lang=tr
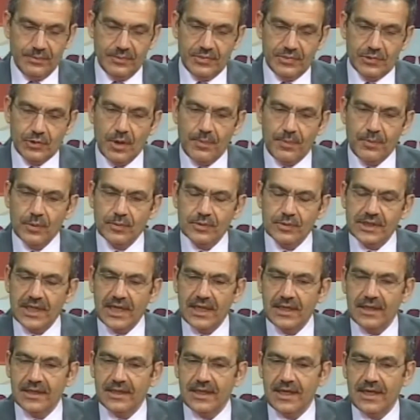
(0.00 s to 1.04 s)

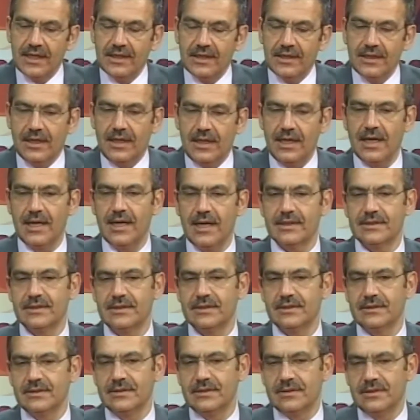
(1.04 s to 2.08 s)
Toplumsal yani
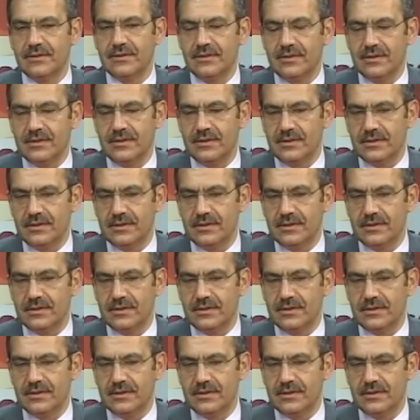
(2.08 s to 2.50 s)
hayatın e,